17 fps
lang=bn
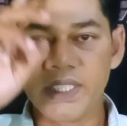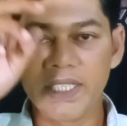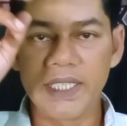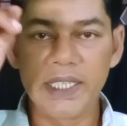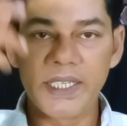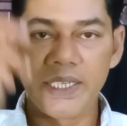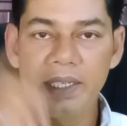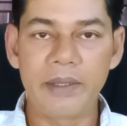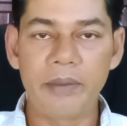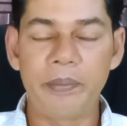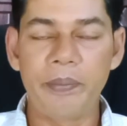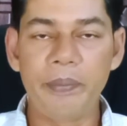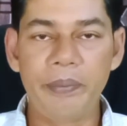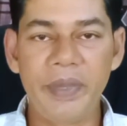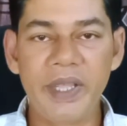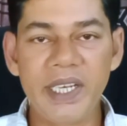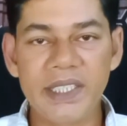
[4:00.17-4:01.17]
যে
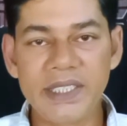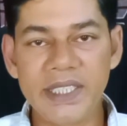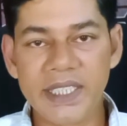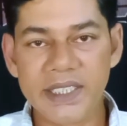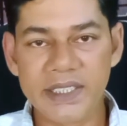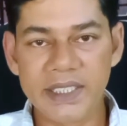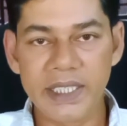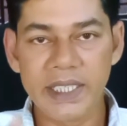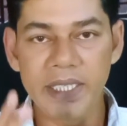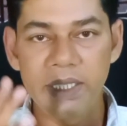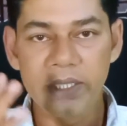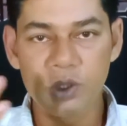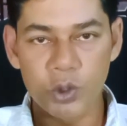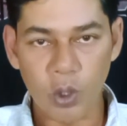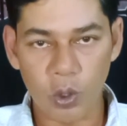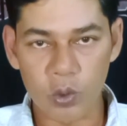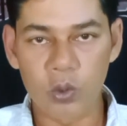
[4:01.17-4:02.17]
ব্রিজের যে
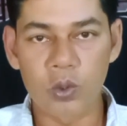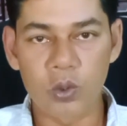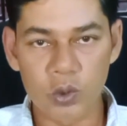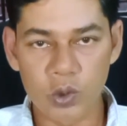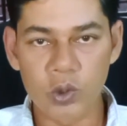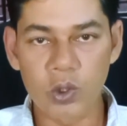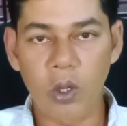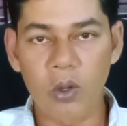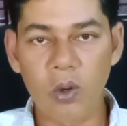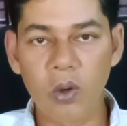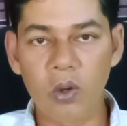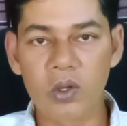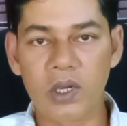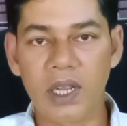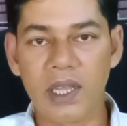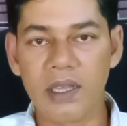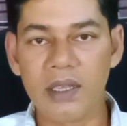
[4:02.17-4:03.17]

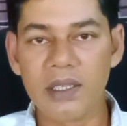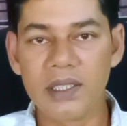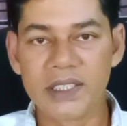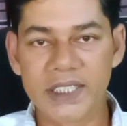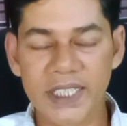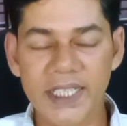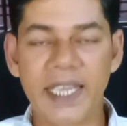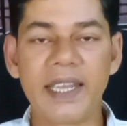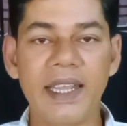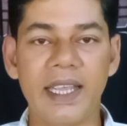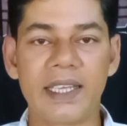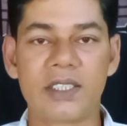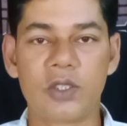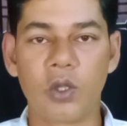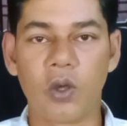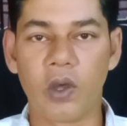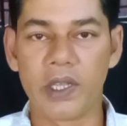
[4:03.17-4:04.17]
চক্করটা সেখানে
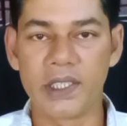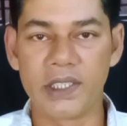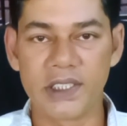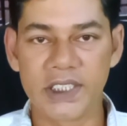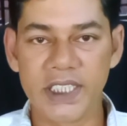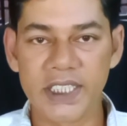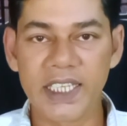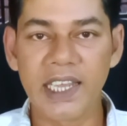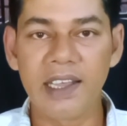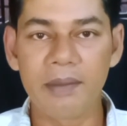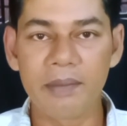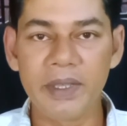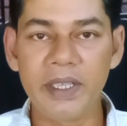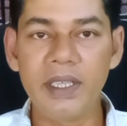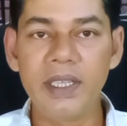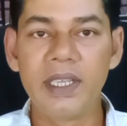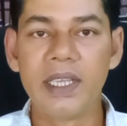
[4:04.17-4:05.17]
আসতে হয় সেটা
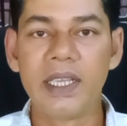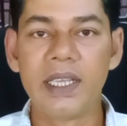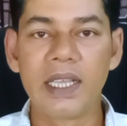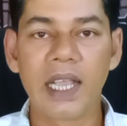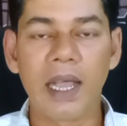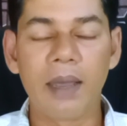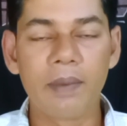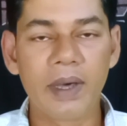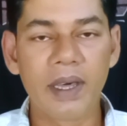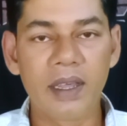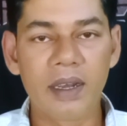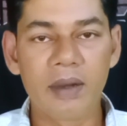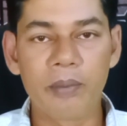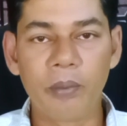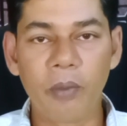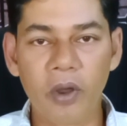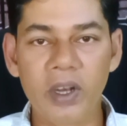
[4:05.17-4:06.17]
আমি আমার
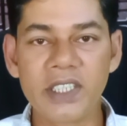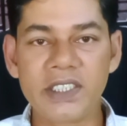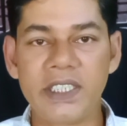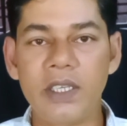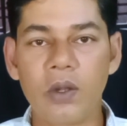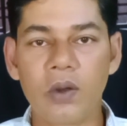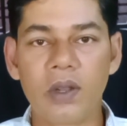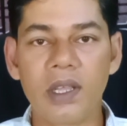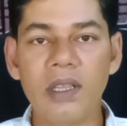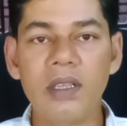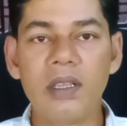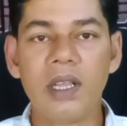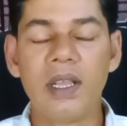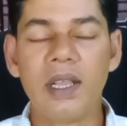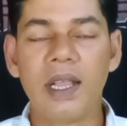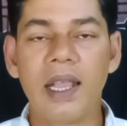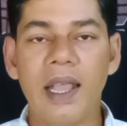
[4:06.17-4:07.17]
মনে ছিল না
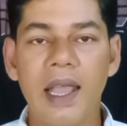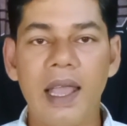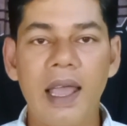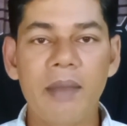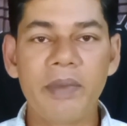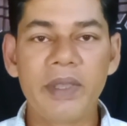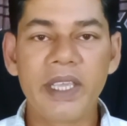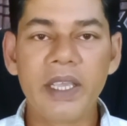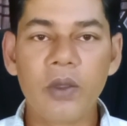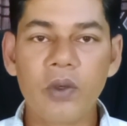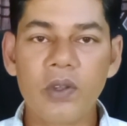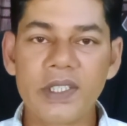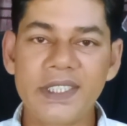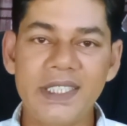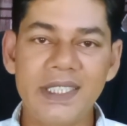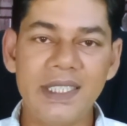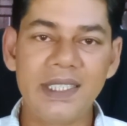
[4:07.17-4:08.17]
আমি কি
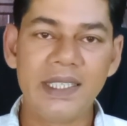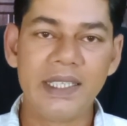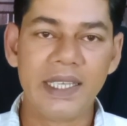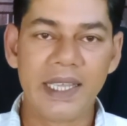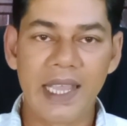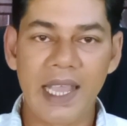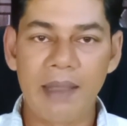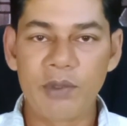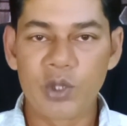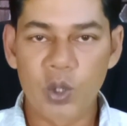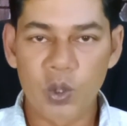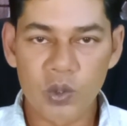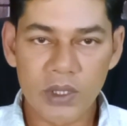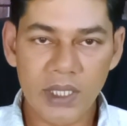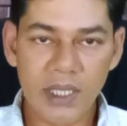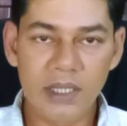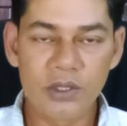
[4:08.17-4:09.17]
করেছি আমি
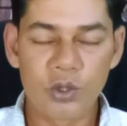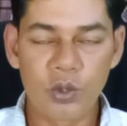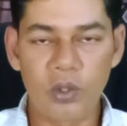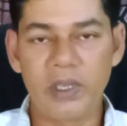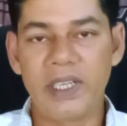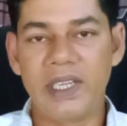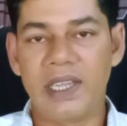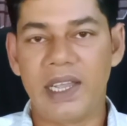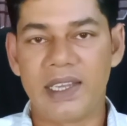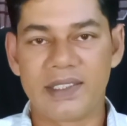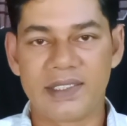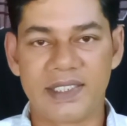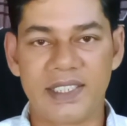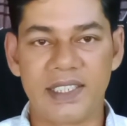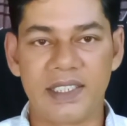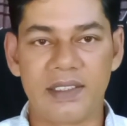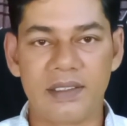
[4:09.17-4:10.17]
সোজা চলে
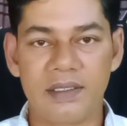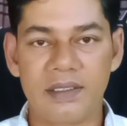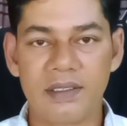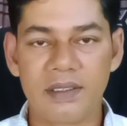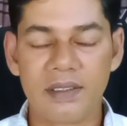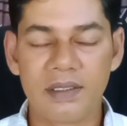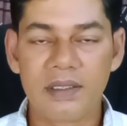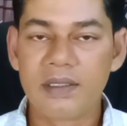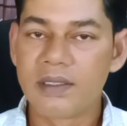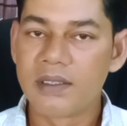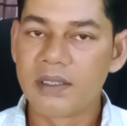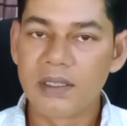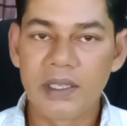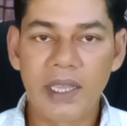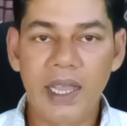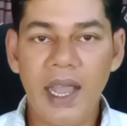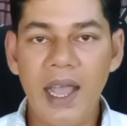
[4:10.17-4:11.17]
আসছি
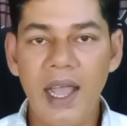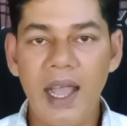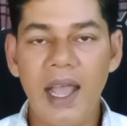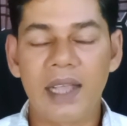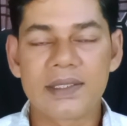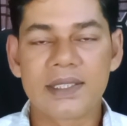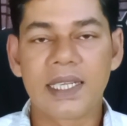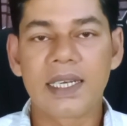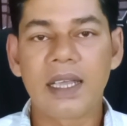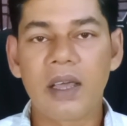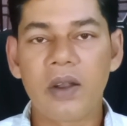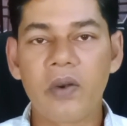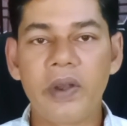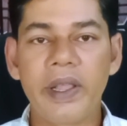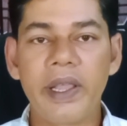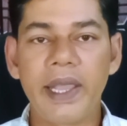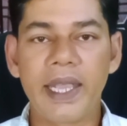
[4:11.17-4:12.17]
আসার
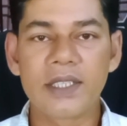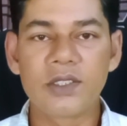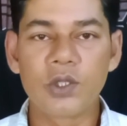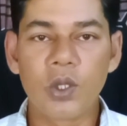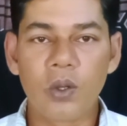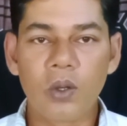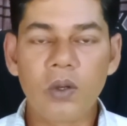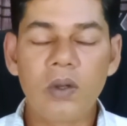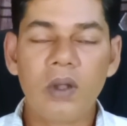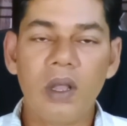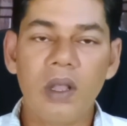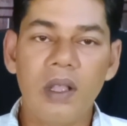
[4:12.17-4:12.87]
কারণে একজন